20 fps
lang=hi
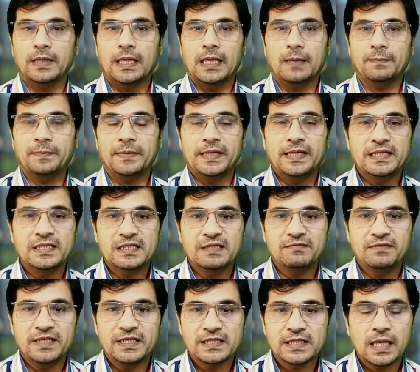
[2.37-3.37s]
आप इजी
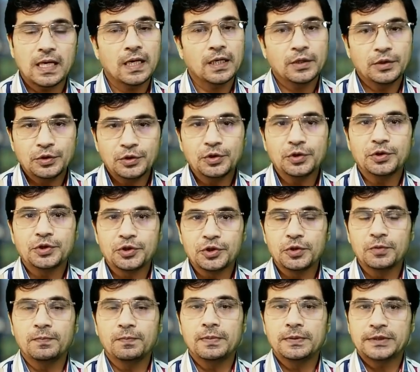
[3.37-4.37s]
वीज़ा
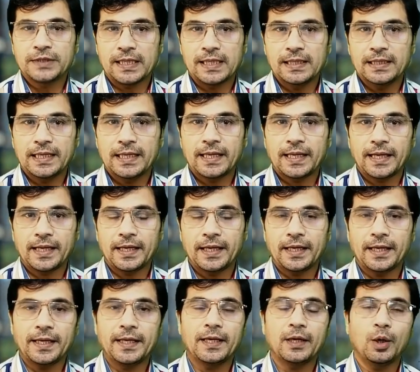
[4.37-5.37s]
यूट्यूब चैनल देख रहे
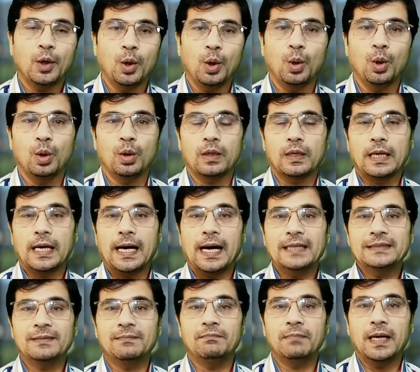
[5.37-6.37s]
हैं और
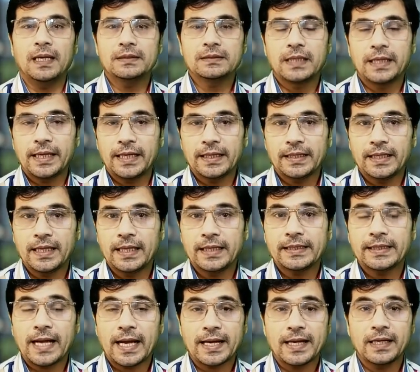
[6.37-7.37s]
आज हम बात करेंगे
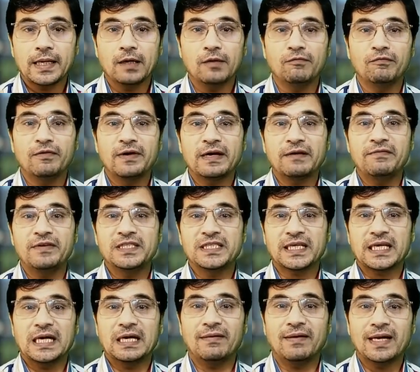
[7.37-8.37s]
कनाडा वर्क वीज़ा के
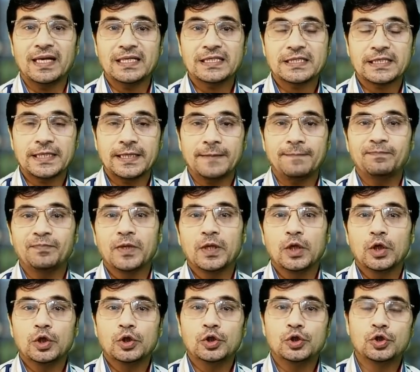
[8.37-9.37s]
हवाले से
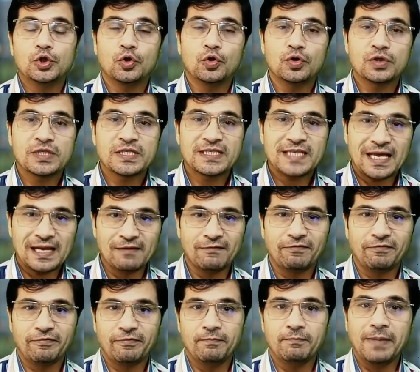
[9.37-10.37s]
जो
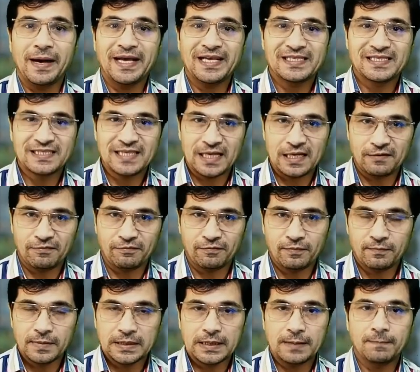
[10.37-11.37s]
सेल्फ बाय सेल्फ
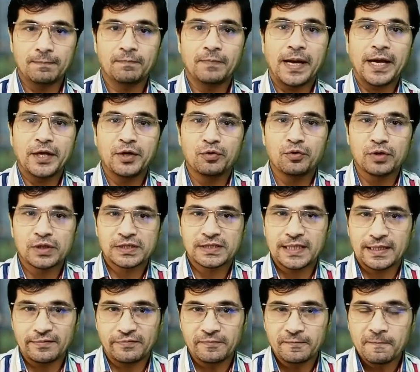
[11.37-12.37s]
मतलब बाय योर
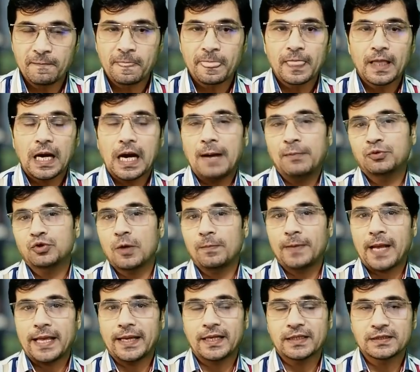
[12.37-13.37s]
सेल्फ आप उसको
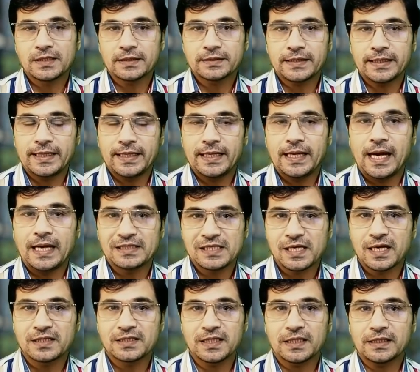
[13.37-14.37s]
अप्लाई कर सकते हैं हासिल
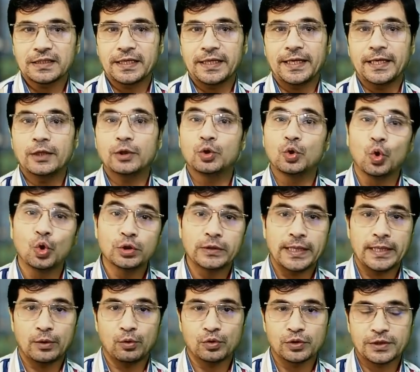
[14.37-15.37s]
कर सकते हैं दो
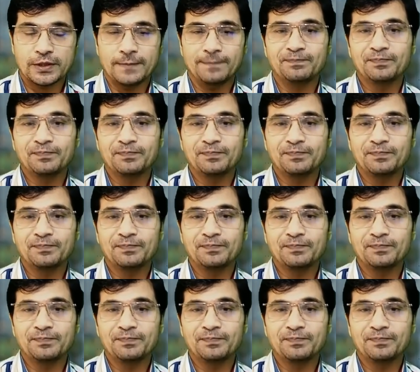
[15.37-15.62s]
तरीक़ों से